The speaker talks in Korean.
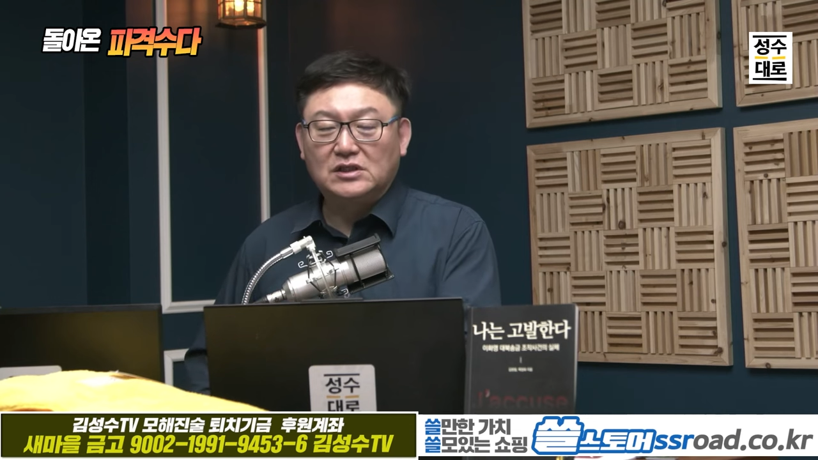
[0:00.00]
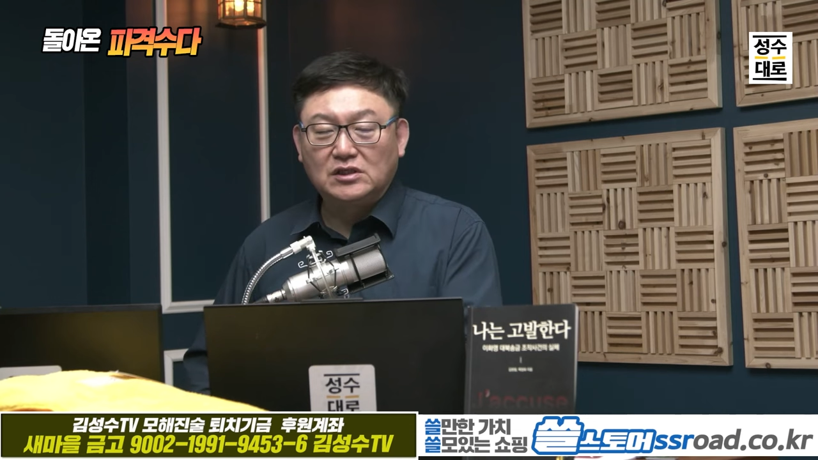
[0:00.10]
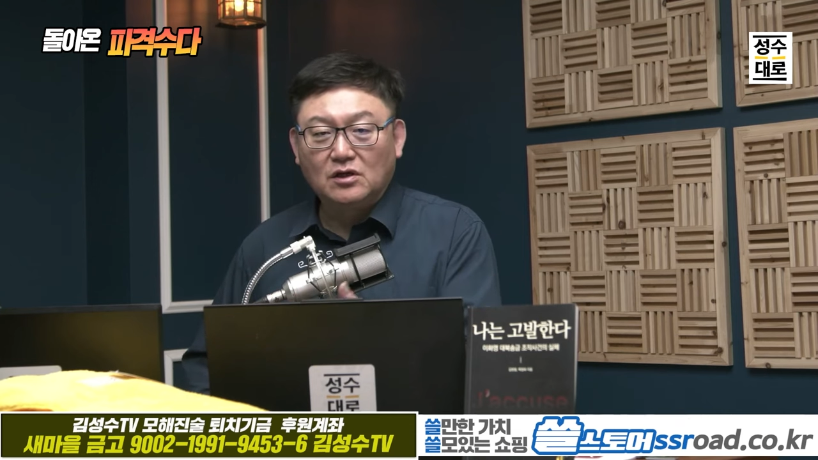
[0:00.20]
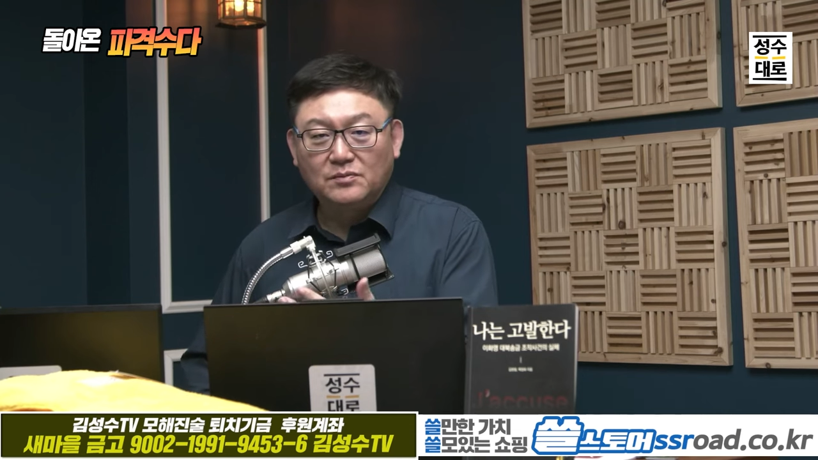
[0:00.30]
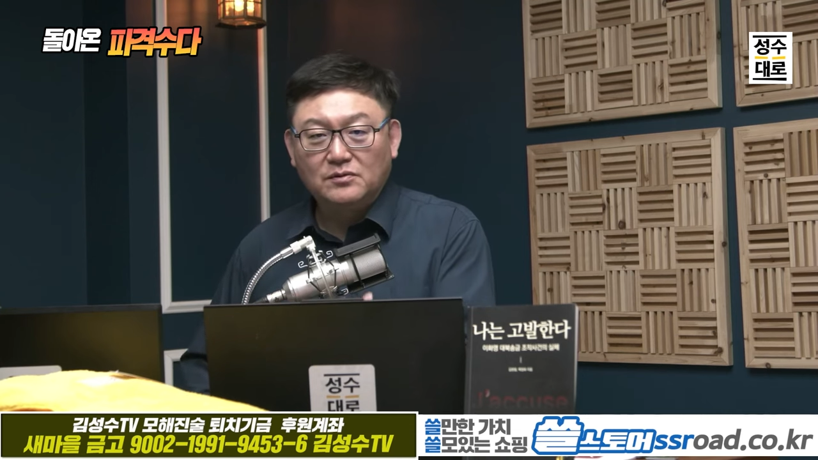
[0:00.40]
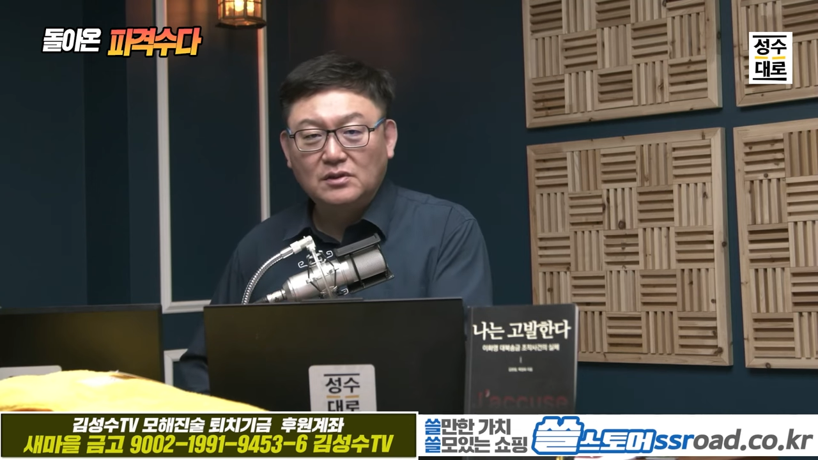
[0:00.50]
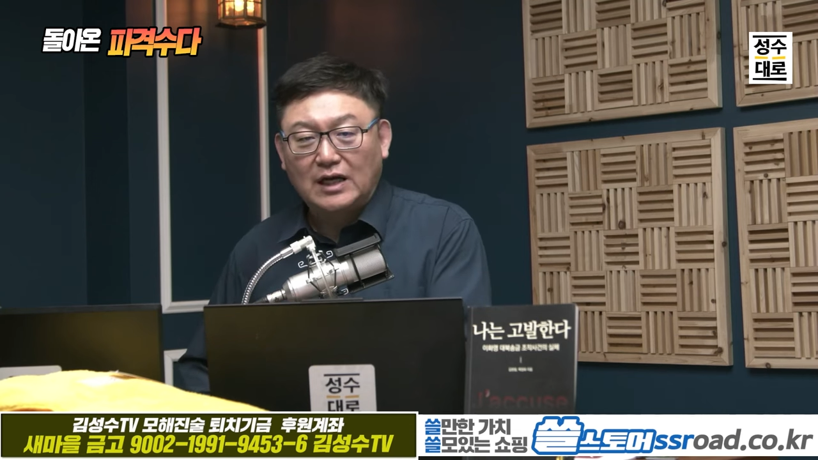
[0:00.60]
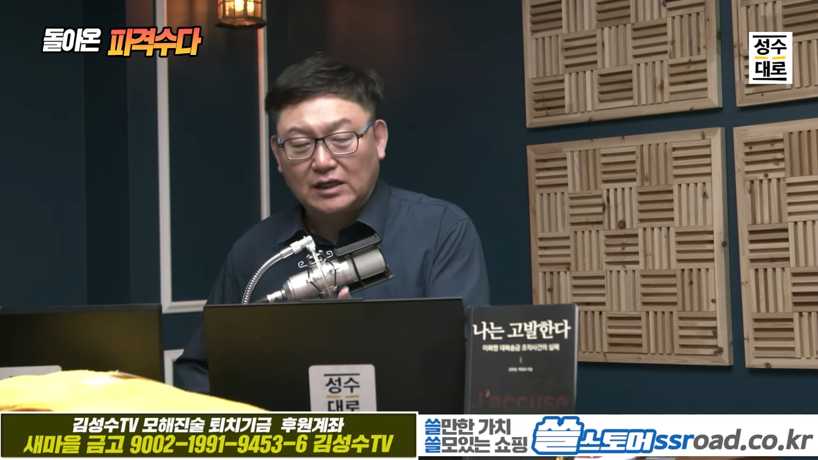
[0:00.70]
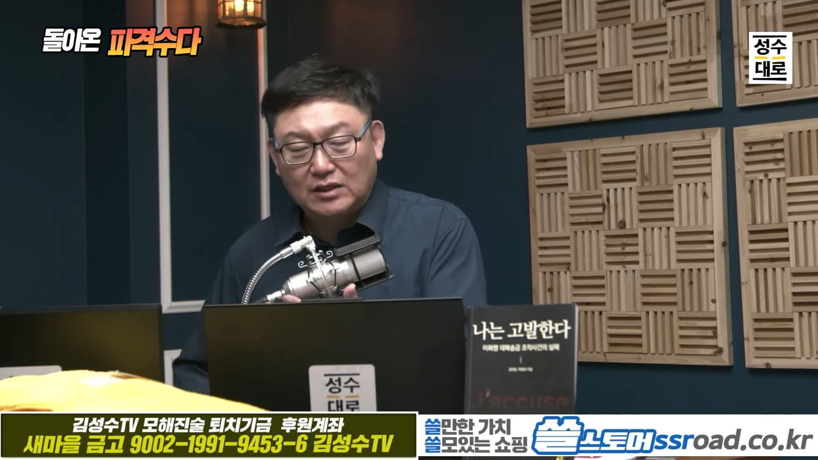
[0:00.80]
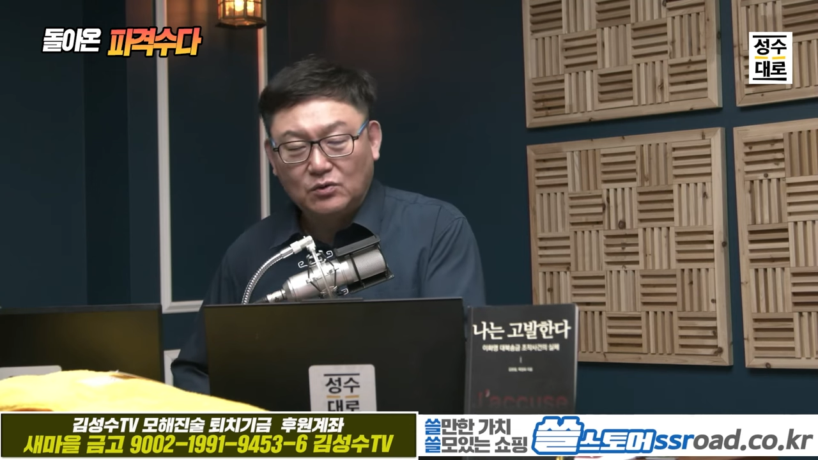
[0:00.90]
직업을
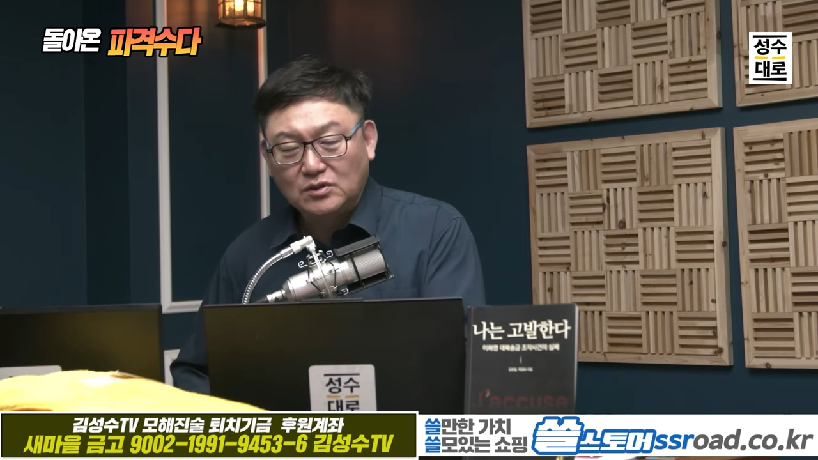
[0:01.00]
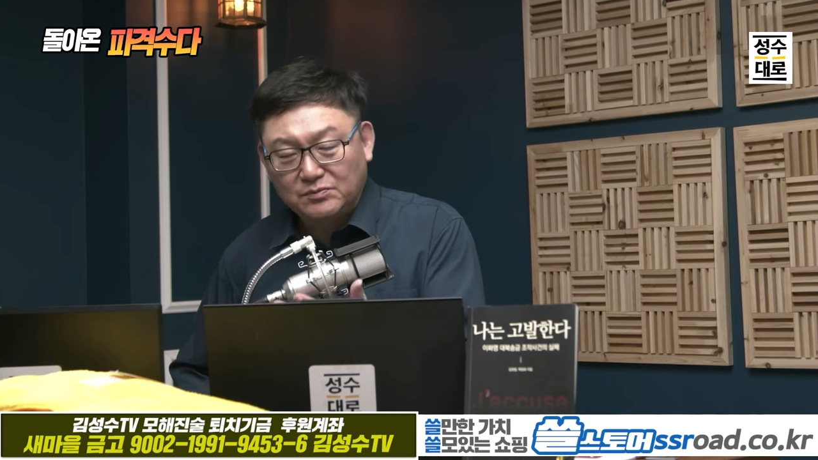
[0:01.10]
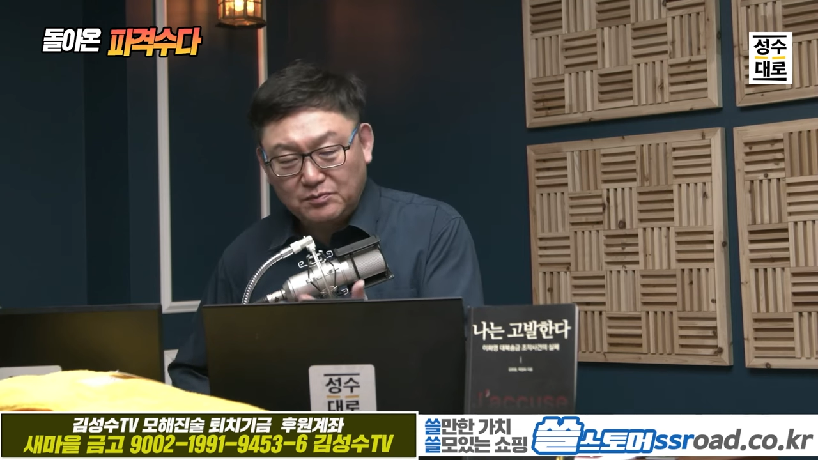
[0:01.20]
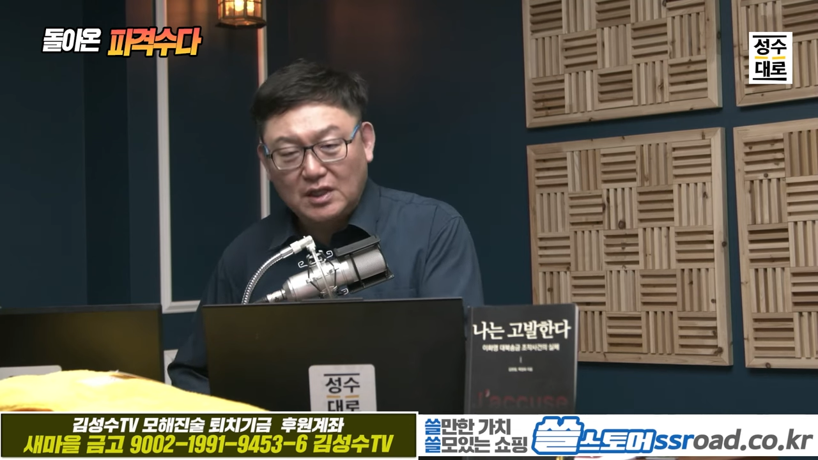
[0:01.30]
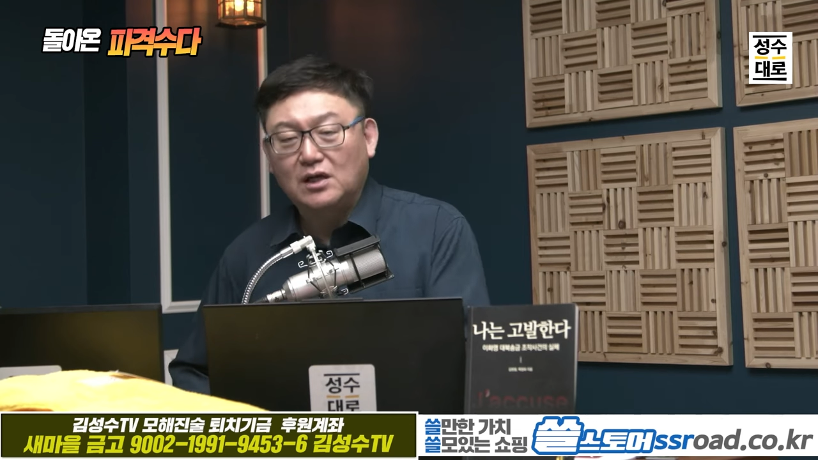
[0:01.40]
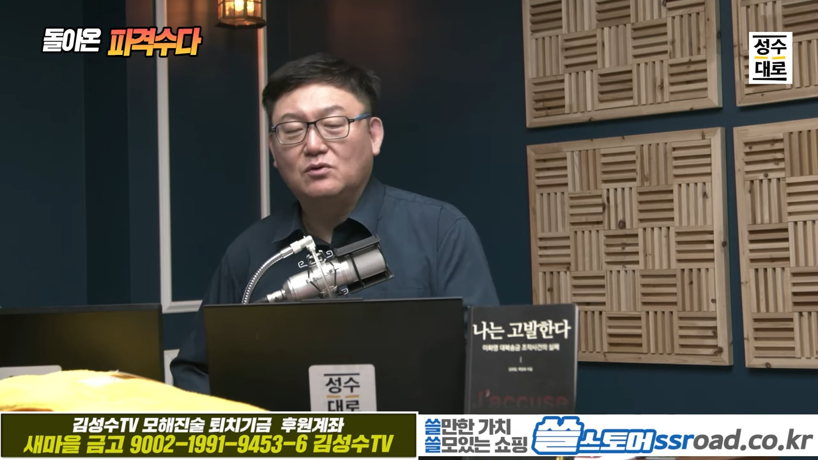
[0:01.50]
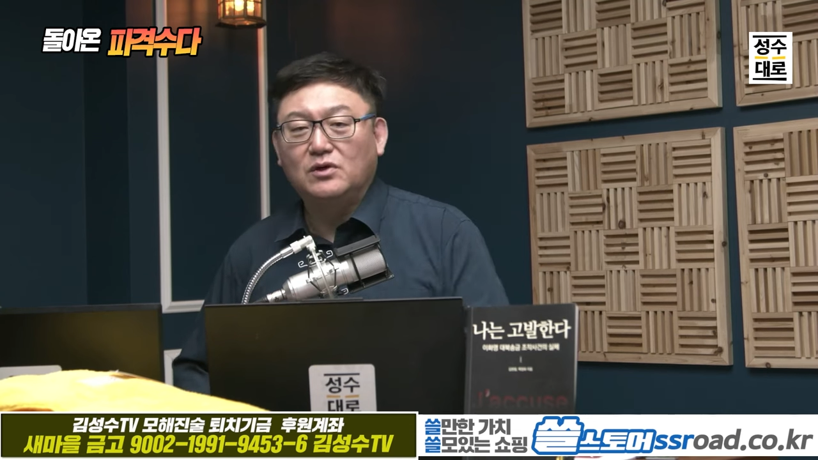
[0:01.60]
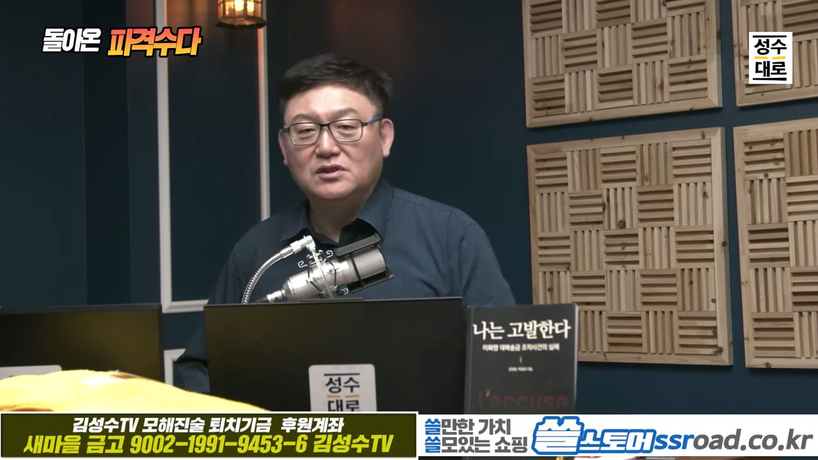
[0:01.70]
갖고 싶다라고